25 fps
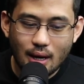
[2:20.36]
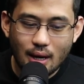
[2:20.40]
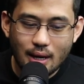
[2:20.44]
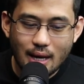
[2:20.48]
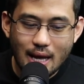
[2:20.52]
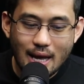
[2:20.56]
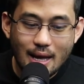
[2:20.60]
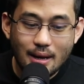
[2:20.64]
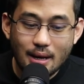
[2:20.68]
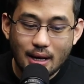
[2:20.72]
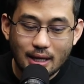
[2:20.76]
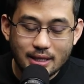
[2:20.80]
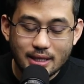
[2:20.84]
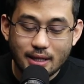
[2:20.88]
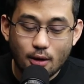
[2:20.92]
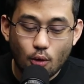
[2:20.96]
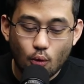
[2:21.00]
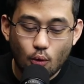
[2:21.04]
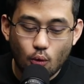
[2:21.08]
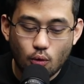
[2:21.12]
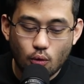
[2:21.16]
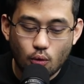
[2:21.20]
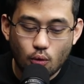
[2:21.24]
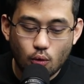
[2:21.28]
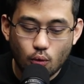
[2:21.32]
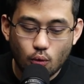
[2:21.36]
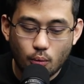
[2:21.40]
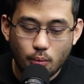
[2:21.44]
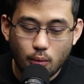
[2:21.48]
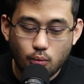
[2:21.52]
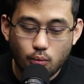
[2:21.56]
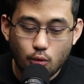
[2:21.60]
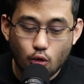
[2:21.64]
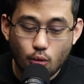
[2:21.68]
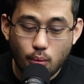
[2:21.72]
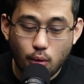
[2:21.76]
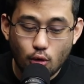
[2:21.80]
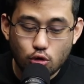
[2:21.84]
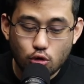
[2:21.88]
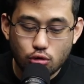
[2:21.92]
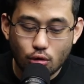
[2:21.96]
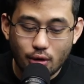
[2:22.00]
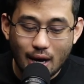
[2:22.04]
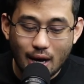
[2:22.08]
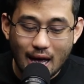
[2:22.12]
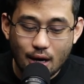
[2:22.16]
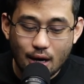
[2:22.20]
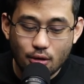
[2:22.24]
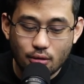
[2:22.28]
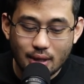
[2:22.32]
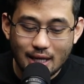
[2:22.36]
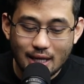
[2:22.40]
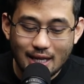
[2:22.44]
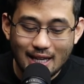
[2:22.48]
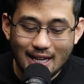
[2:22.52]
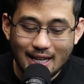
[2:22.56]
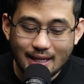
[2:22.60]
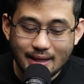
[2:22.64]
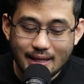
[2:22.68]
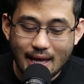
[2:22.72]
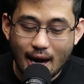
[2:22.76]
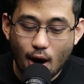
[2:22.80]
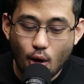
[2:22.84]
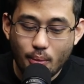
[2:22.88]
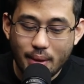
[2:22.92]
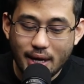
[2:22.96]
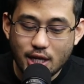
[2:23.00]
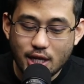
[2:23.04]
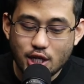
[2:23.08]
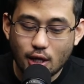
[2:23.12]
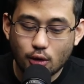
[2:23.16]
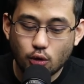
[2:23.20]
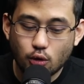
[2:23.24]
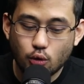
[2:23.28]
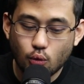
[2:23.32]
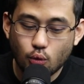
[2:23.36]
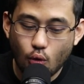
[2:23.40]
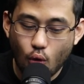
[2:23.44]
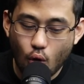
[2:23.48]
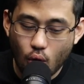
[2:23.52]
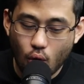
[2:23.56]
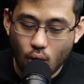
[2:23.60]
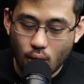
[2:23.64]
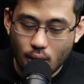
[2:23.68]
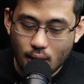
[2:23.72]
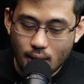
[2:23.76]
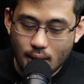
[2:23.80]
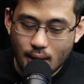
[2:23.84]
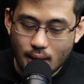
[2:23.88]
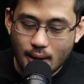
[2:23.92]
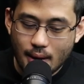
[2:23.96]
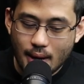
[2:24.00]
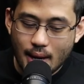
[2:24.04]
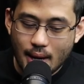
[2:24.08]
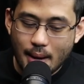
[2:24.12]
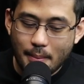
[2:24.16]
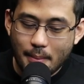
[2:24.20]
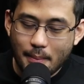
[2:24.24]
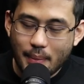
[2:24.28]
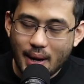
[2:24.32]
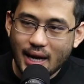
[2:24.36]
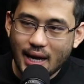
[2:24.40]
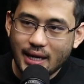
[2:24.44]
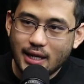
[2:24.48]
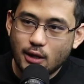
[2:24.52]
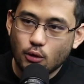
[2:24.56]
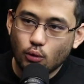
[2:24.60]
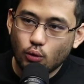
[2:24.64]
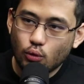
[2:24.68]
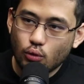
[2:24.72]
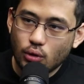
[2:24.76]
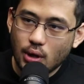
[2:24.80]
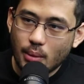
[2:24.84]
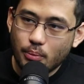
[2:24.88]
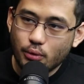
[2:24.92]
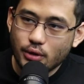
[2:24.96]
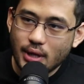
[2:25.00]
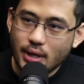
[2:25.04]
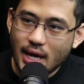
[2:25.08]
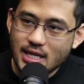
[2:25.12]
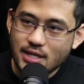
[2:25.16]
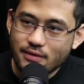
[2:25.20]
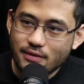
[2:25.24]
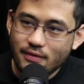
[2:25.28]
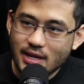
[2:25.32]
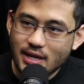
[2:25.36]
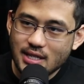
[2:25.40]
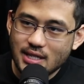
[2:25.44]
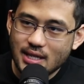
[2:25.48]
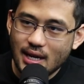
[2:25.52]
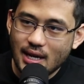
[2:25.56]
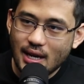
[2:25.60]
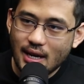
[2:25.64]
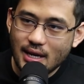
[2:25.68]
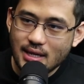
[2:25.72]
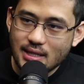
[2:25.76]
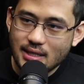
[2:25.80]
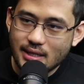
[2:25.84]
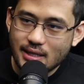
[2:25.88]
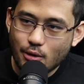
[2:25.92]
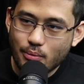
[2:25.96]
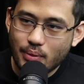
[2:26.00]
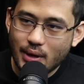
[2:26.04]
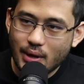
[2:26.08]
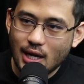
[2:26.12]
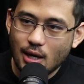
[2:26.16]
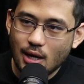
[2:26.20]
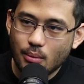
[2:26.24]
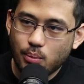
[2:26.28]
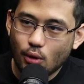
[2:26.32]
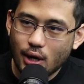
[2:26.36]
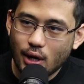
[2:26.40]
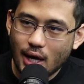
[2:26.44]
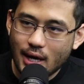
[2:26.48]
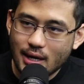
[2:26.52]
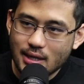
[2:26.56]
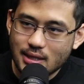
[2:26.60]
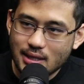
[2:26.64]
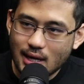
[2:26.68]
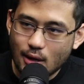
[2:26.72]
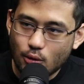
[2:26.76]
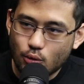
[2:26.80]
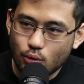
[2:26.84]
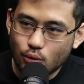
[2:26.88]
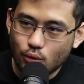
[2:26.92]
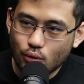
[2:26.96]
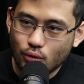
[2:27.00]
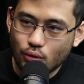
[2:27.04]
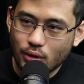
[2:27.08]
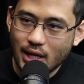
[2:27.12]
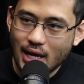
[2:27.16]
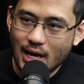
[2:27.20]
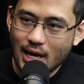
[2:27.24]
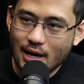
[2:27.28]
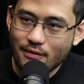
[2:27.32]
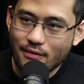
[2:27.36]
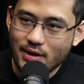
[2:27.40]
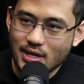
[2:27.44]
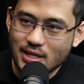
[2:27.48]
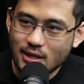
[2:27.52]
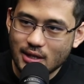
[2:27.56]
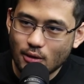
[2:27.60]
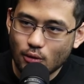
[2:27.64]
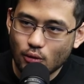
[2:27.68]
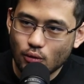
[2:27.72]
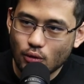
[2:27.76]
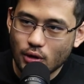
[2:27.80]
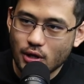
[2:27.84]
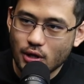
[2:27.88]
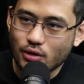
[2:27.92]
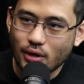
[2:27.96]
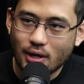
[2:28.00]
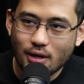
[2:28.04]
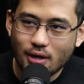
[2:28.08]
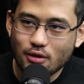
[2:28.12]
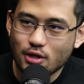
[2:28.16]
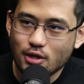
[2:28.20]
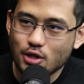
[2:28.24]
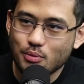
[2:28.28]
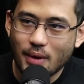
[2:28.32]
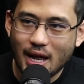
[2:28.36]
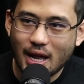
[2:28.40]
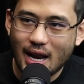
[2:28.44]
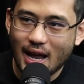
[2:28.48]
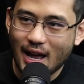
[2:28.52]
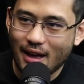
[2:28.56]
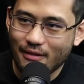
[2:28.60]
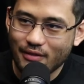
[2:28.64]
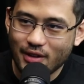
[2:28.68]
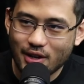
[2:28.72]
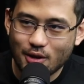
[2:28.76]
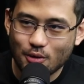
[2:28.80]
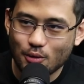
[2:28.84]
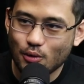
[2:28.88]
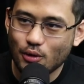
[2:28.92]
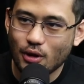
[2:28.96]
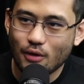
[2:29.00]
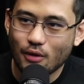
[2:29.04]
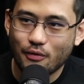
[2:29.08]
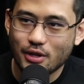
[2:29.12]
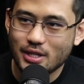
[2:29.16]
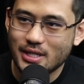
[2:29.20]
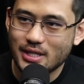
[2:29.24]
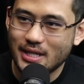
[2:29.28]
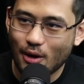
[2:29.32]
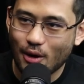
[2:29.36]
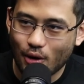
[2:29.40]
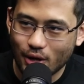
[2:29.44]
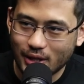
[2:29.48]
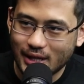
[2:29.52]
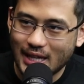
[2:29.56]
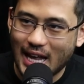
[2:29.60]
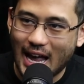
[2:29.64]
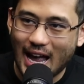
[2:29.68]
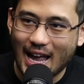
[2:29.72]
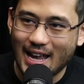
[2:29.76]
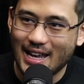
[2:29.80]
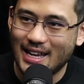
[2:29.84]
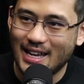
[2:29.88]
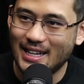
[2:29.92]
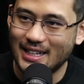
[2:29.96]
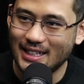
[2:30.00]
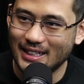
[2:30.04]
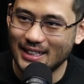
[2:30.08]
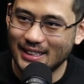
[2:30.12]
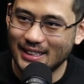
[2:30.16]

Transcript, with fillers: Ele, assim, o, o, o Bolsonaro literalmente atuou para que o Lula pudesse vencer a eleição, para ele polarizar com o Lula, e ele venceu o Lula, só que ele não esperava que o Lula fosse derrotar ele.